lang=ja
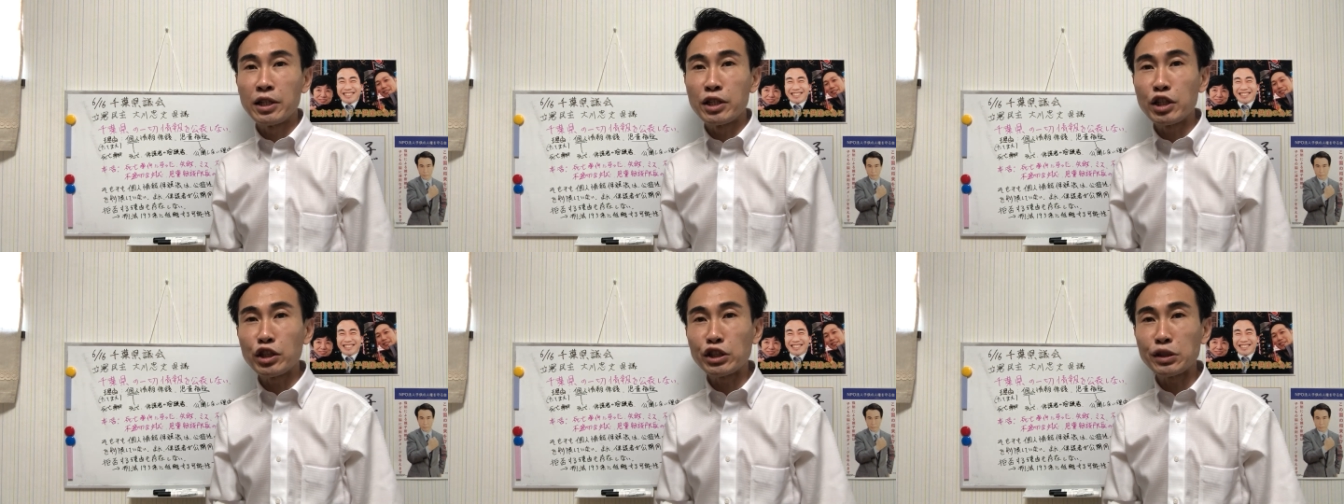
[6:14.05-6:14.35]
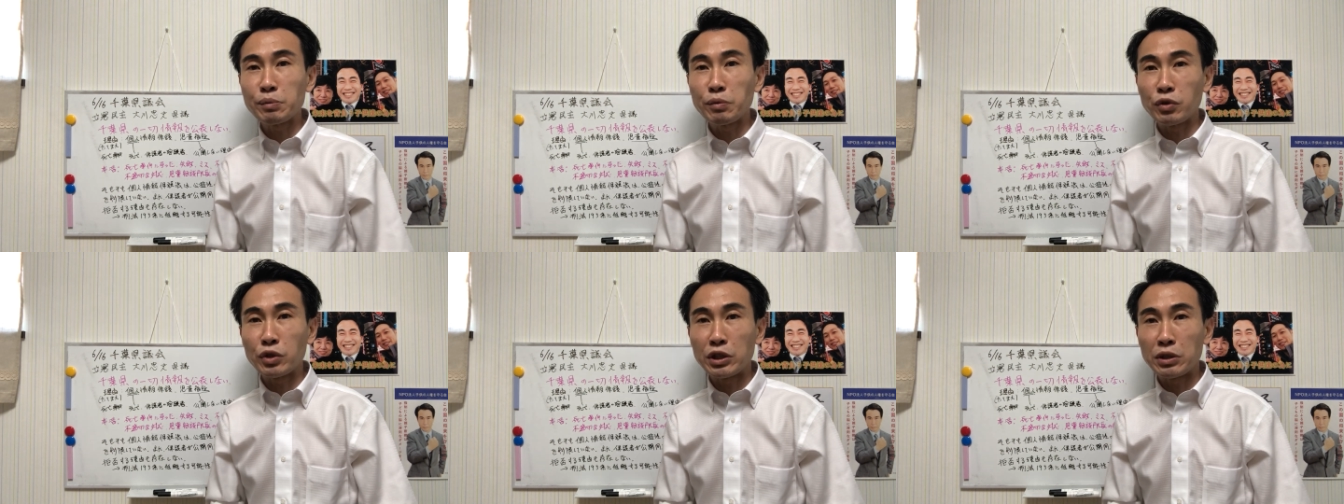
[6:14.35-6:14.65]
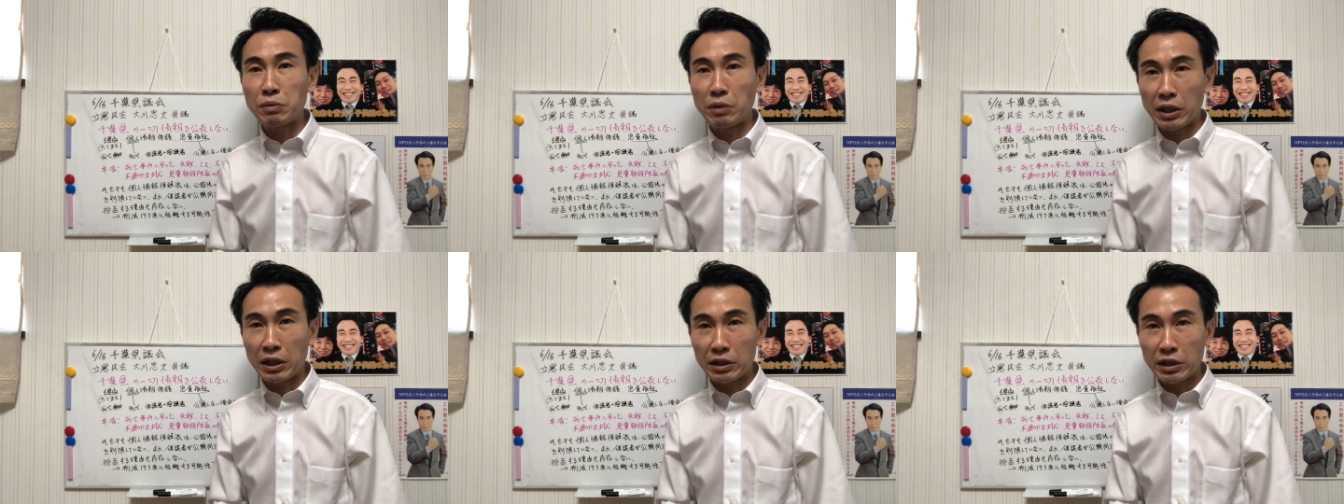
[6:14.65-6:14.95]
いつも言
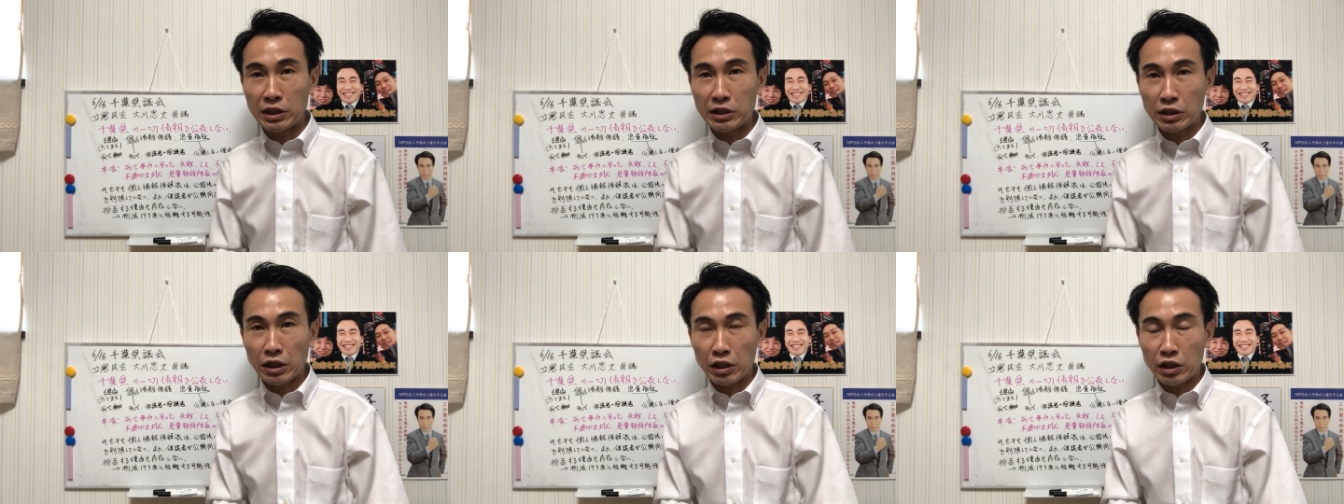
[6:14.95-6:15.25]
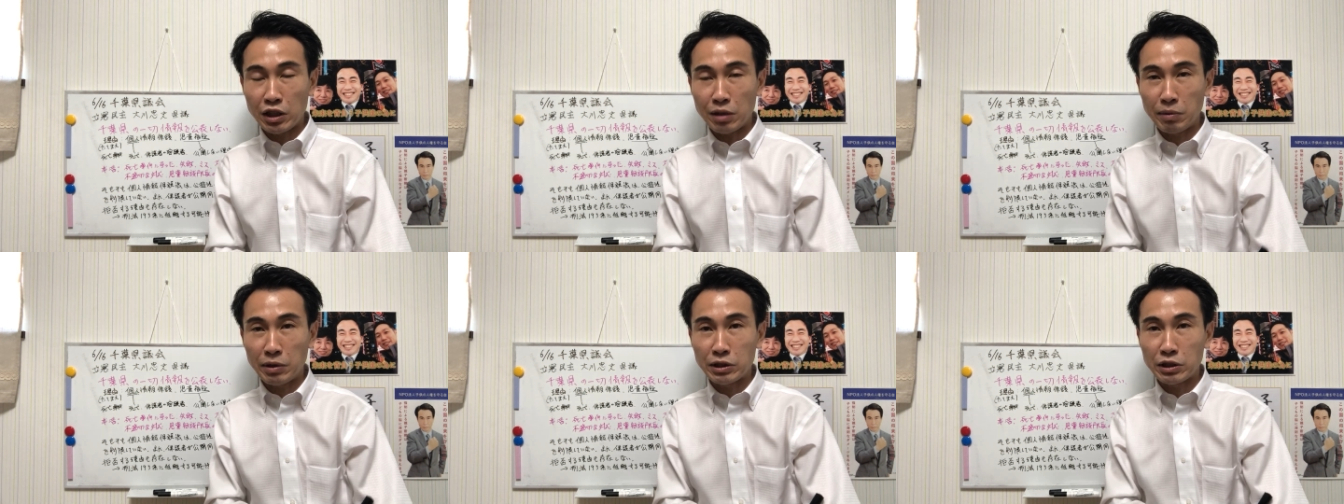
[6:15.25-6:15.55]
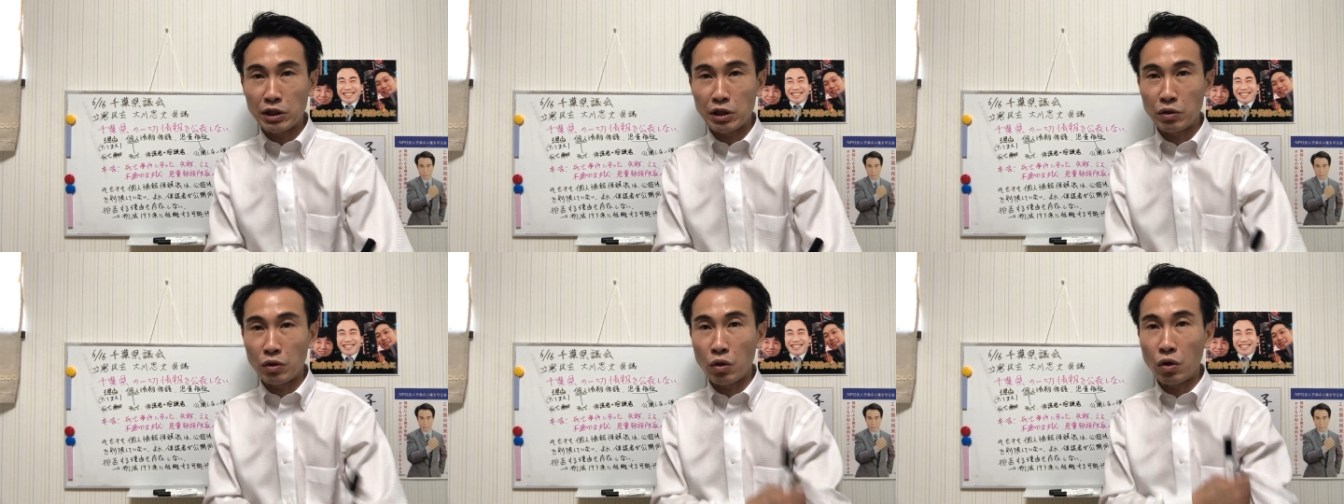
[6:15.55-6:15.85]
い訳で使ってま
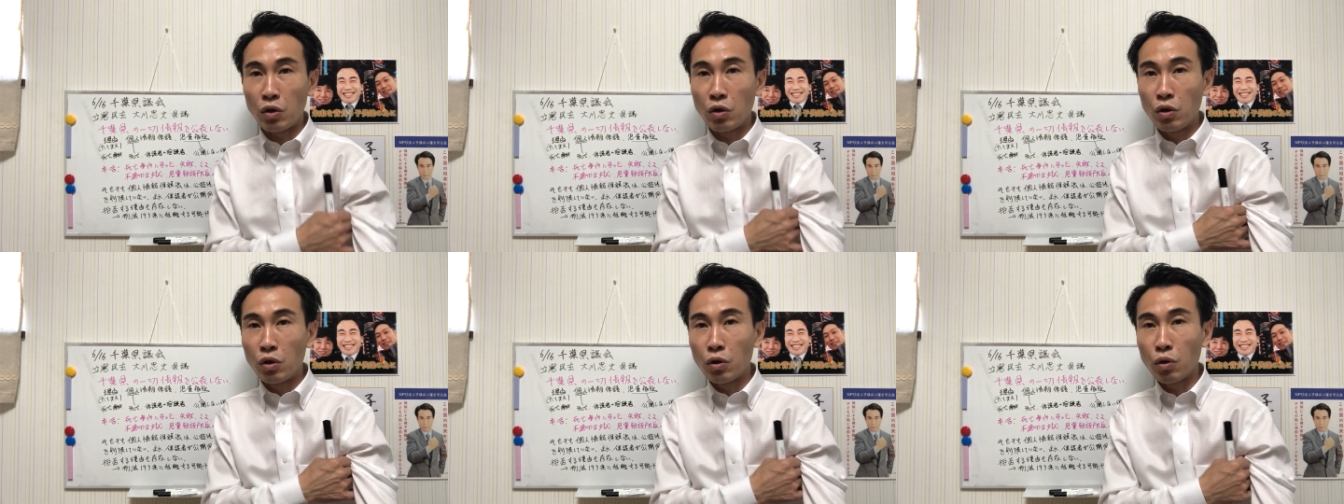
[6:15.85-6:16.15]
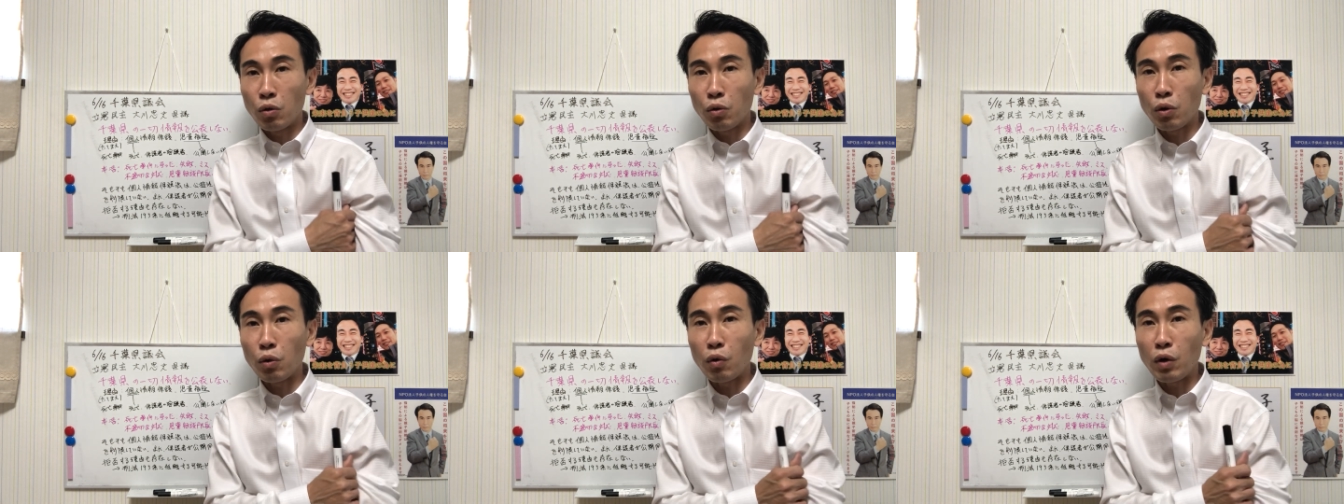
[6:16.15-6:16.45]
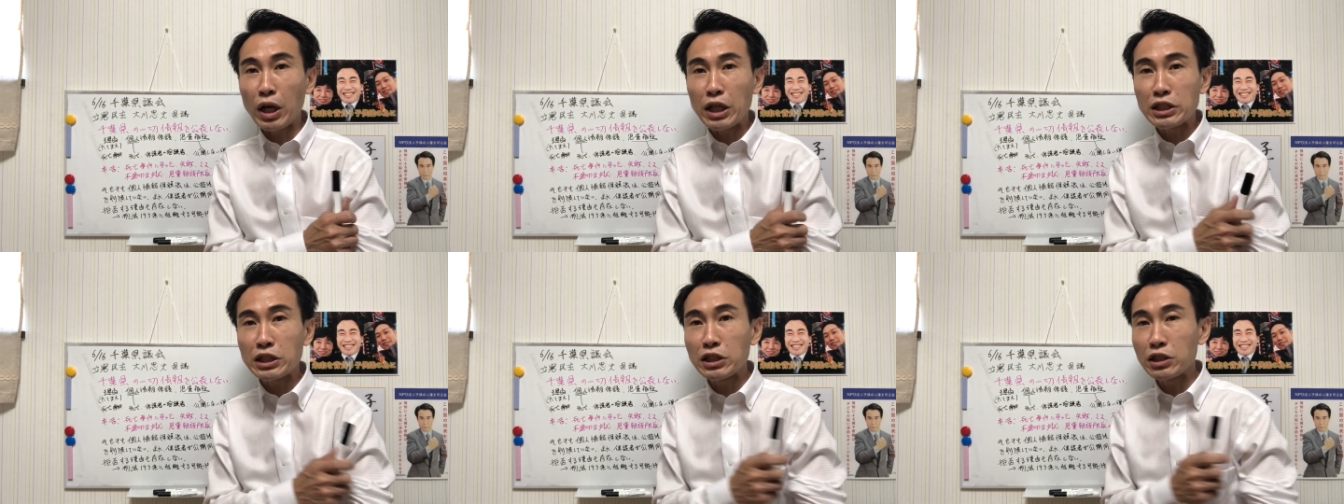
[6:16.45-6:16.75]
すけどこれ
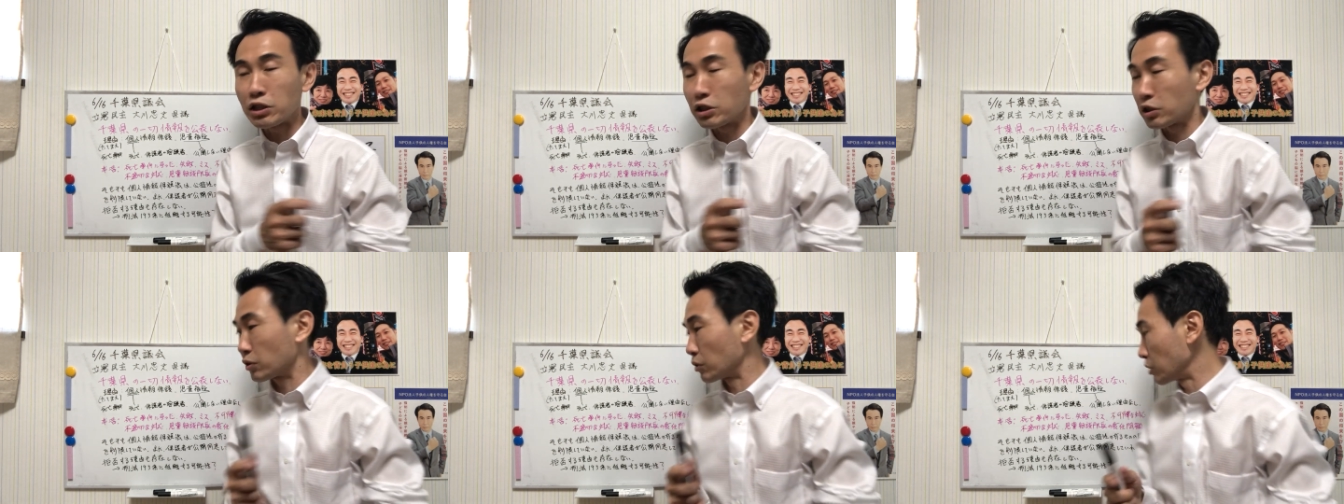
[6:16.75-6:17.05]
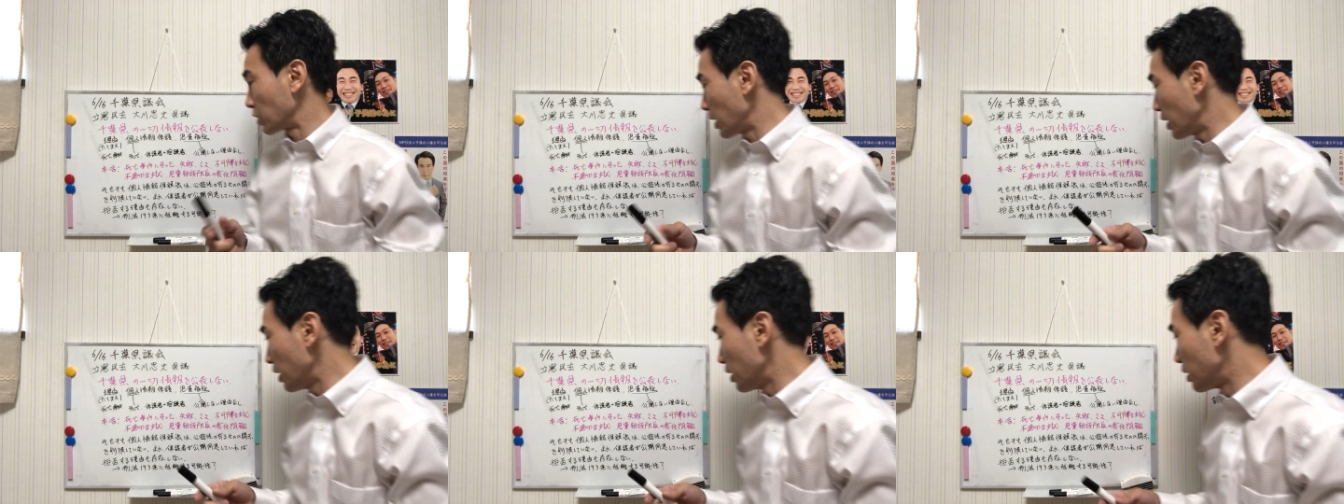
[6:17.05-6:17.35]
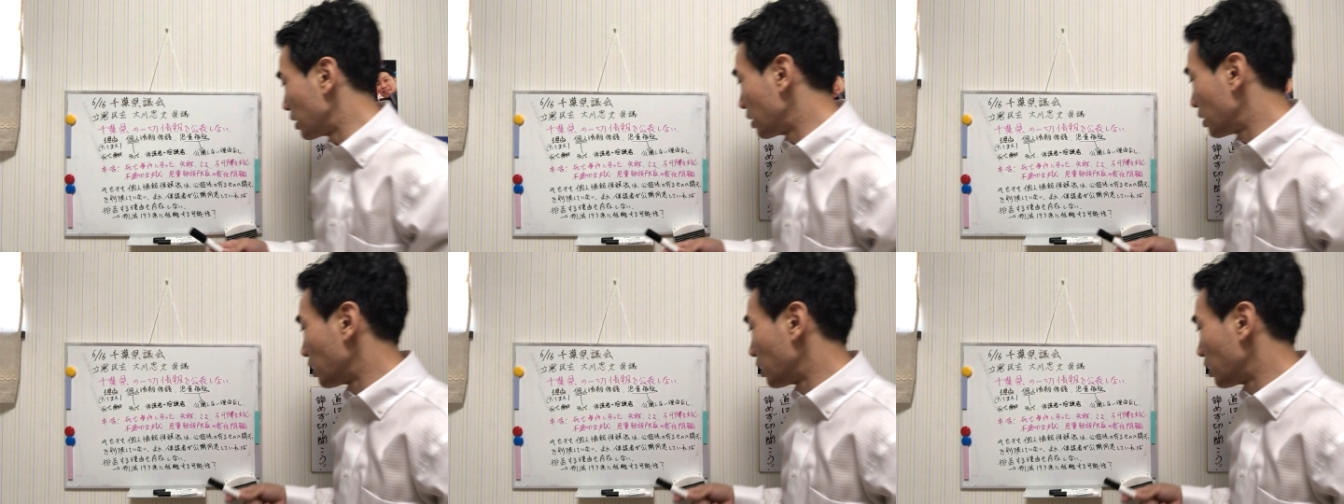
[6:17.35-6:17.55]
おかしいんですよね